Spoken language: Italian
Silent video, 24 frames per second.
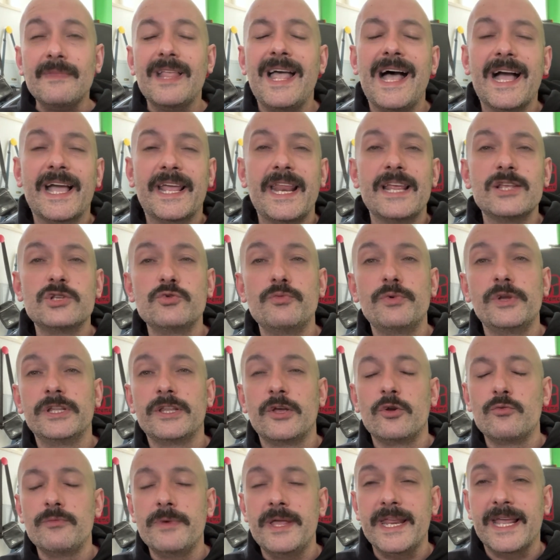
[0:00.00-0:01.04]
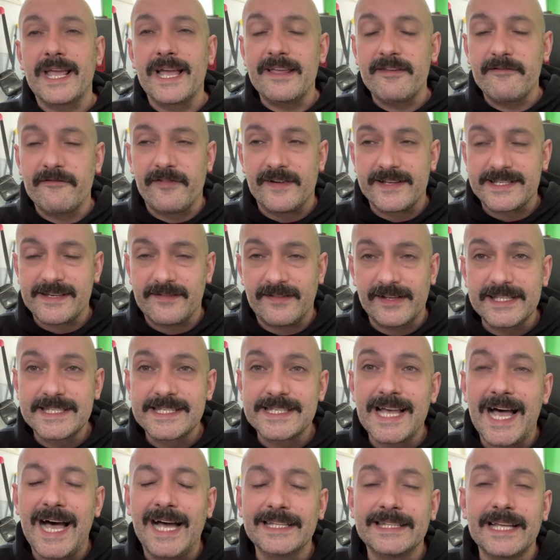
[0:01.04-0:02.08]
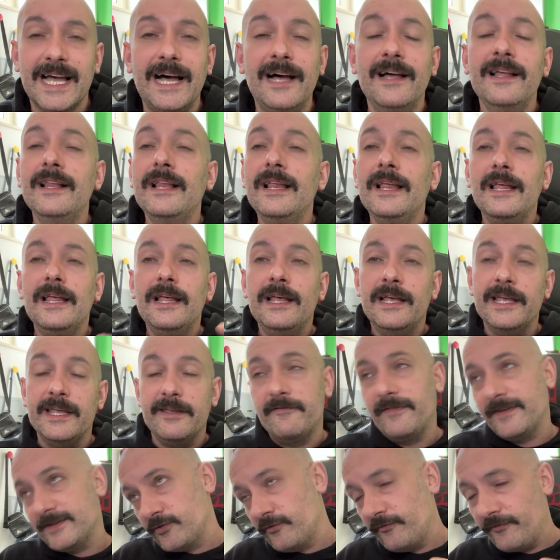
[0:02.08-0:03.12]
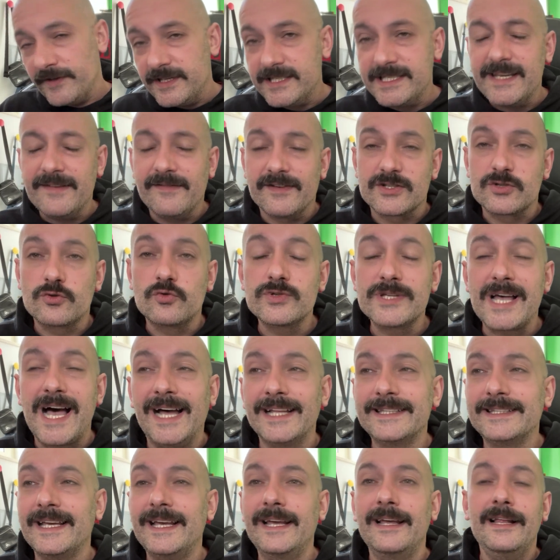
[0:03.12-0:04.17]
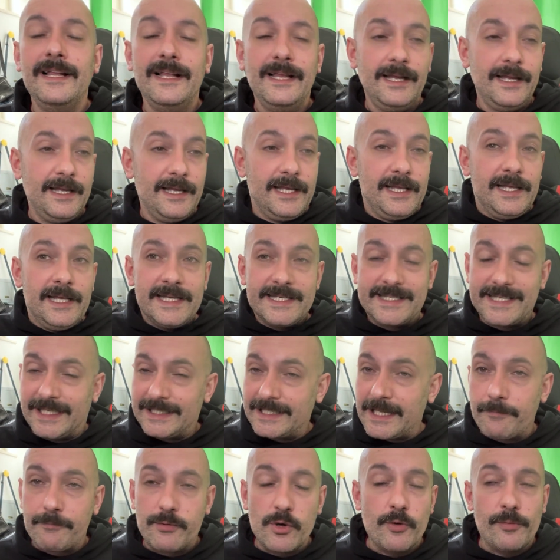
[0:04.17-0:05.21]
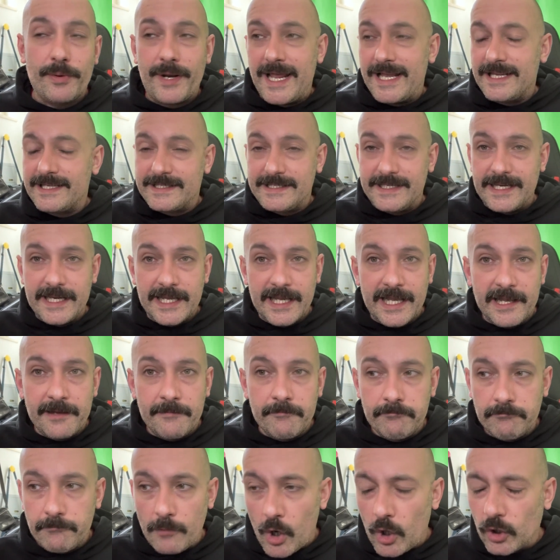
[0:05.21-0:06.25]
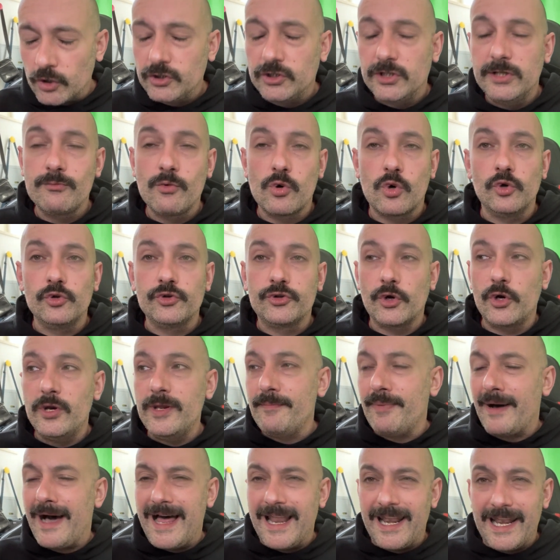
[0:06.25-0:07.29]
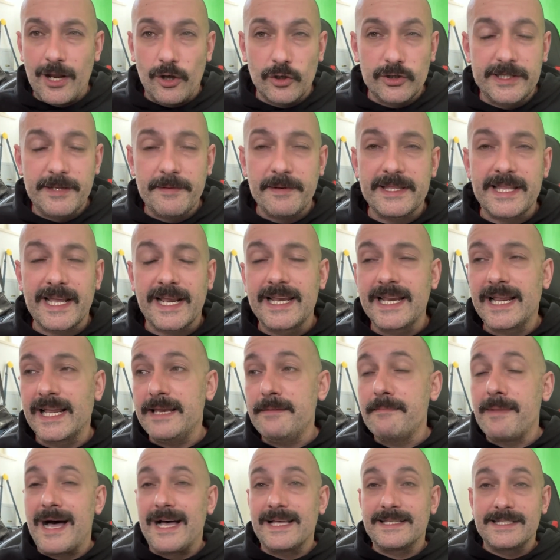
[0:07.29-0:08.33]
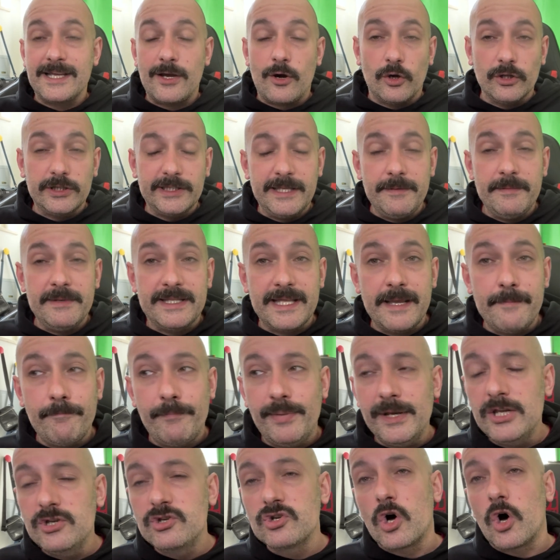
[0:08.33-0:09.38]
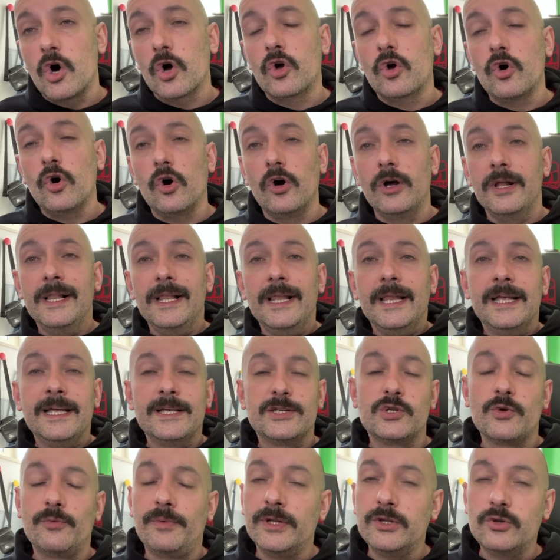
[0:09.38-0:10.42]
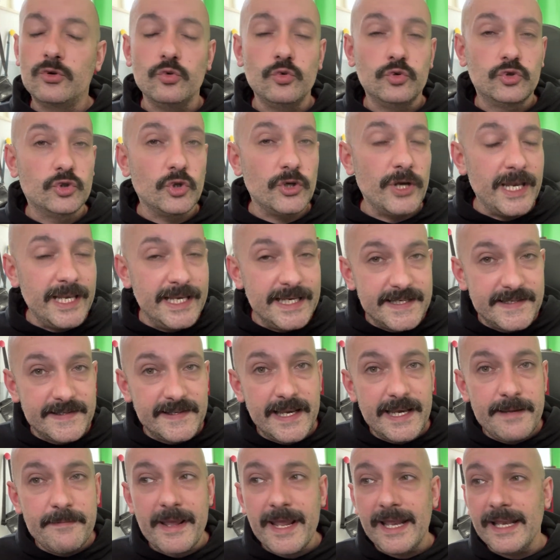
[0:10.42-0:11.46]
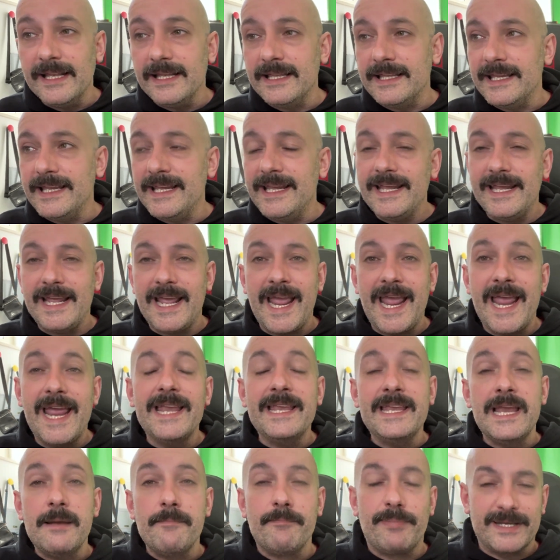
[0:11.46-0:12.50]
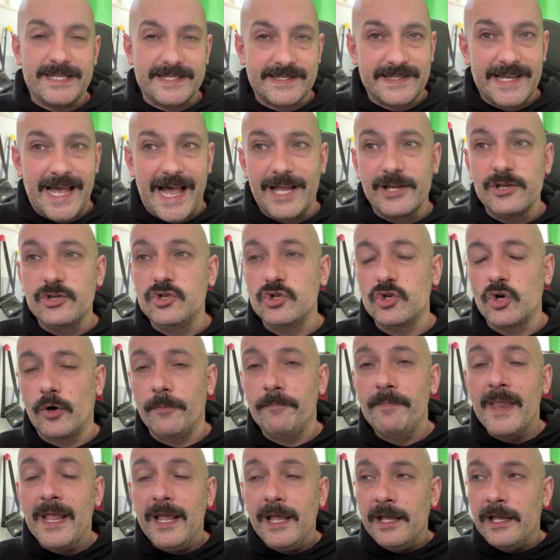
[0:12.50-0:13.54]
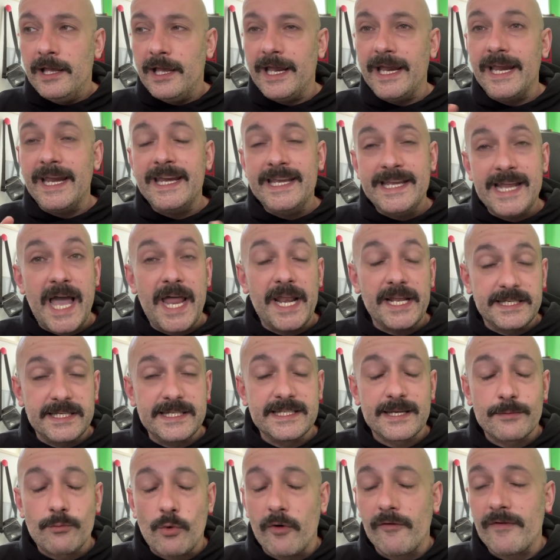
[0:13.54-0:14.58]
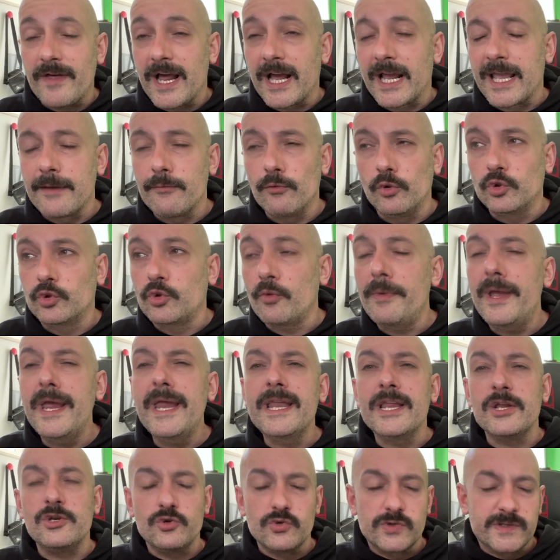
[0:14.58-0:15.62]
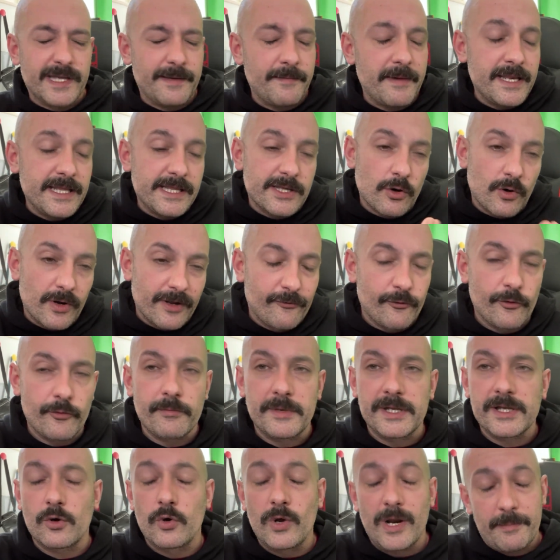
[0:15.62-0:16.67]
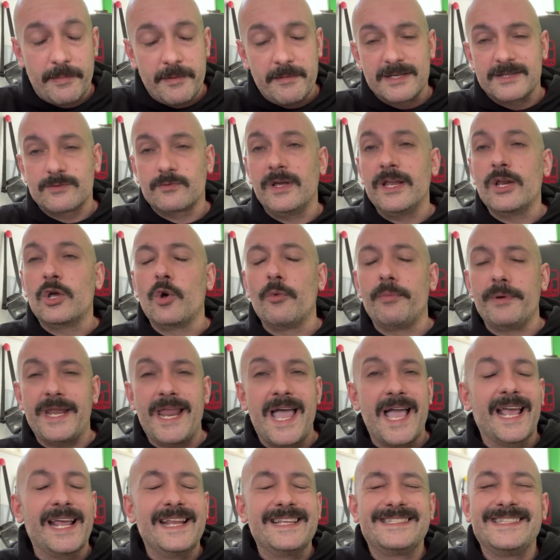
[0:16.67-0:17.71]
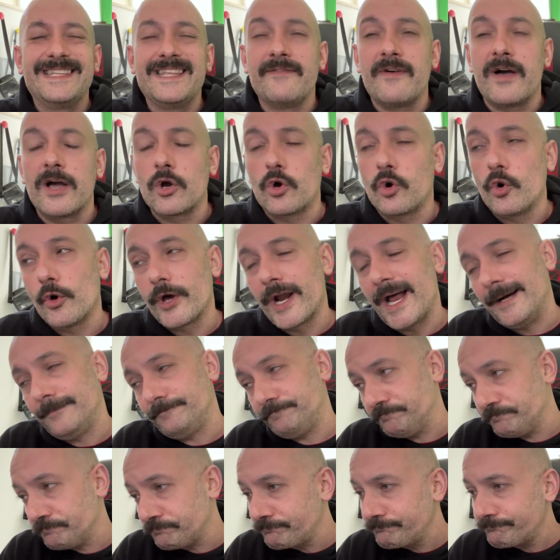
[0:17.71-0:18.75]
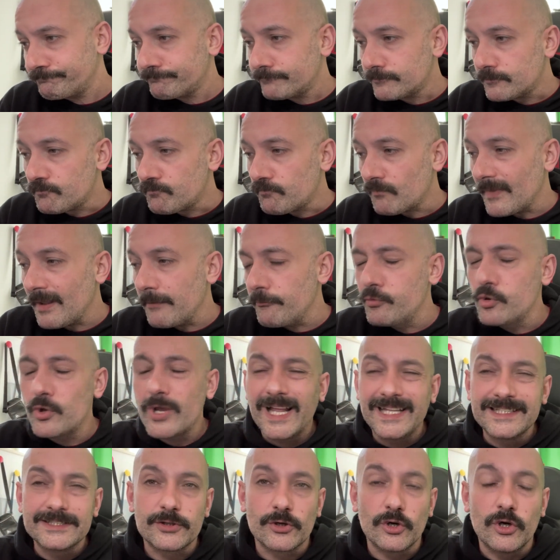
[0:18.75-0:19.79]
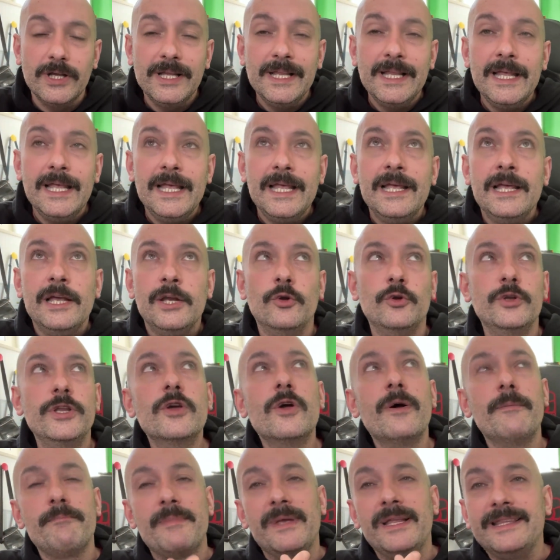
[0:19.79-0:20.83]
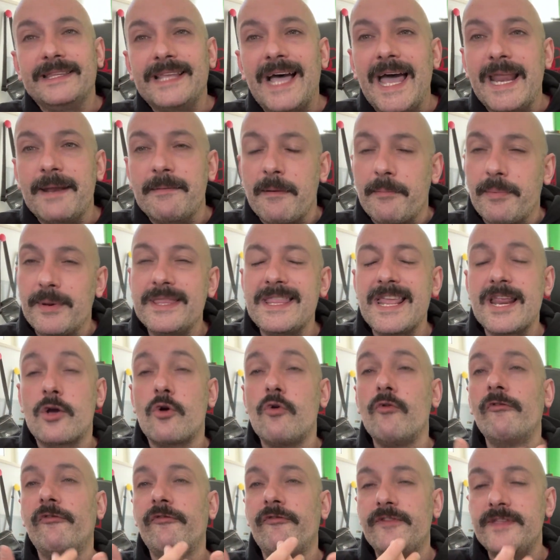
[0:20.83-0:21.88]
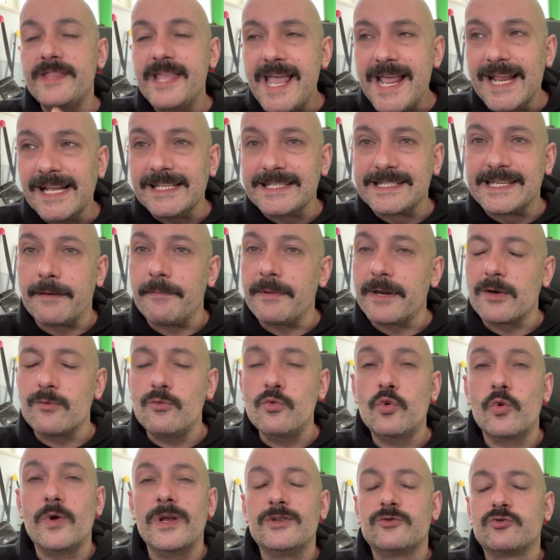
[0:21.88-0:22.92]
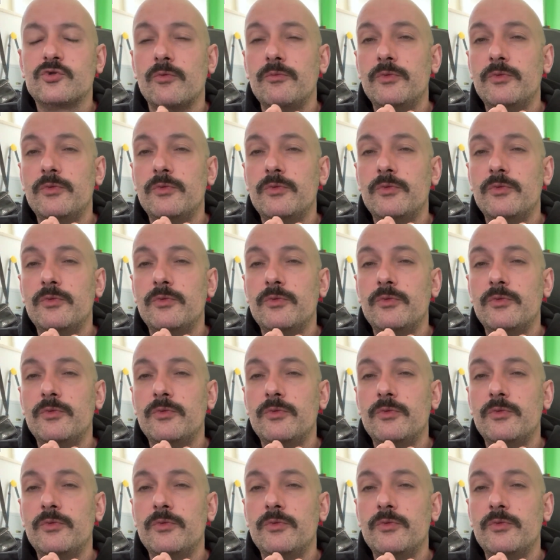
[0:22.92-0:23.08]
a creare superiorità numerica in fase avanzata, in fase offensiva, scusate salta al primo pressing, mm, ottimo controllo di palla, ottima tecnica di base, ottimi tempi di gioco, soprattutto negli inserimenti e nel passaggio. Eh, Inara si sa muovere anche molto bene, giustamente con la, forma- con la prima squadra del Copenaghen si deve ancora più che altro non dico ambientare ma prendere confidenza perché comunque il suo